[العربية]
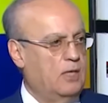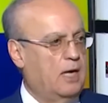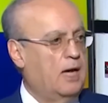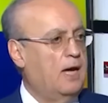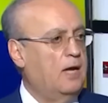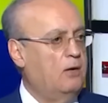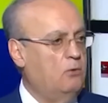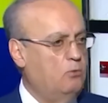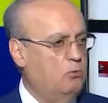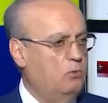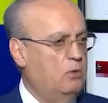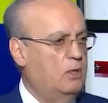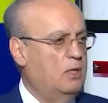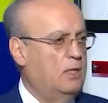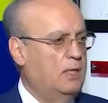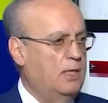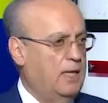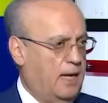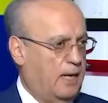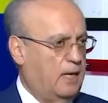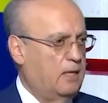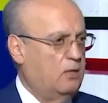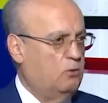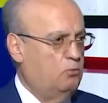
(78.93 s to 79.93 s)
قانون
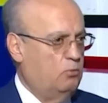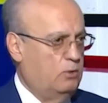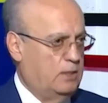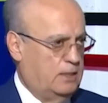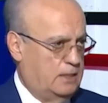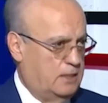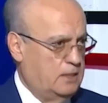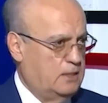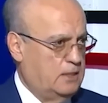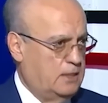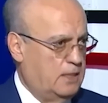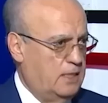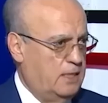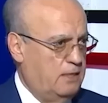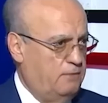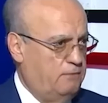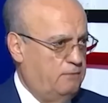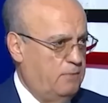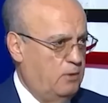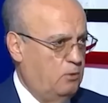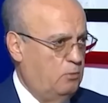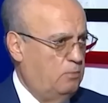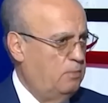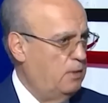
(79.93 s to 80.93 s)
النقد والتسليف
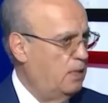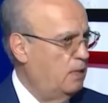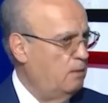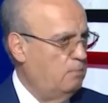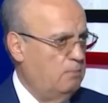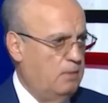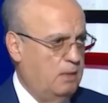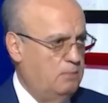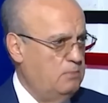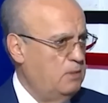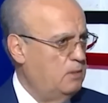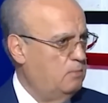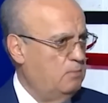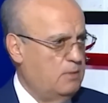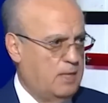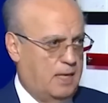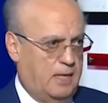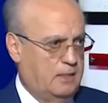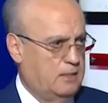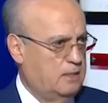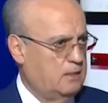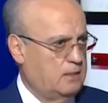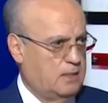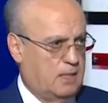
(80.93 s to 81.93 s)
بلبنان ما
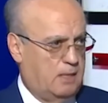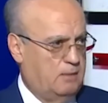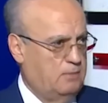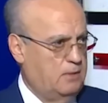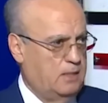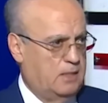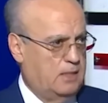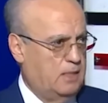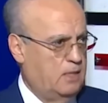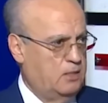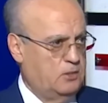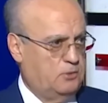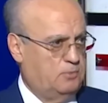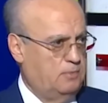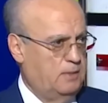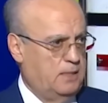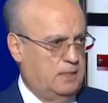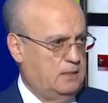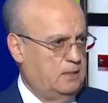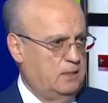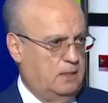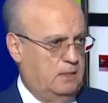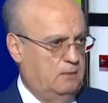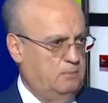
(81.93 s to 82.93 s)
بيمنعك تسحبي كاش من
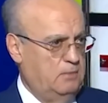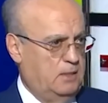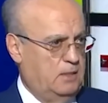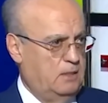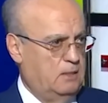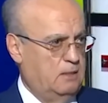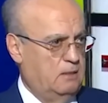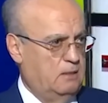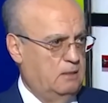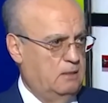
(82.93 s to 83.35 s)
حسابك